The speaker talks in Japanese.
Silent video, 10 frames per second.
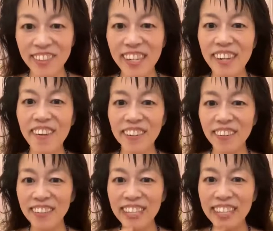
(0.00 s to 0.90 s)
そ
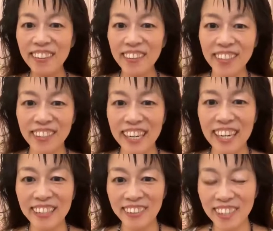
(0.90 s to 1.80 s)
こに命をか
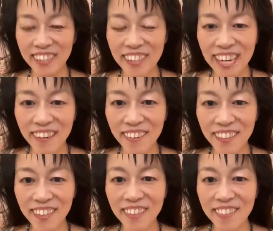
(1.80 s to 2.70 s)
けるっていうのが本
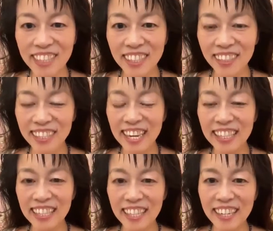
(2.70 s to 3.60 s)
当の武士、そして
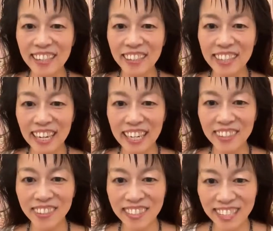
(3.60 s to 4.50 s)
戦わずして勝
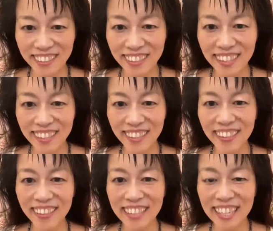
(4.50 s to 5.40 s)
つっていうと
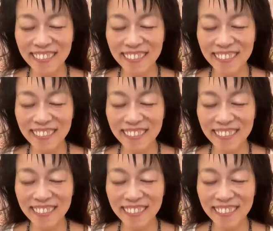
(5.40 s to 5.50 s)
ころにあ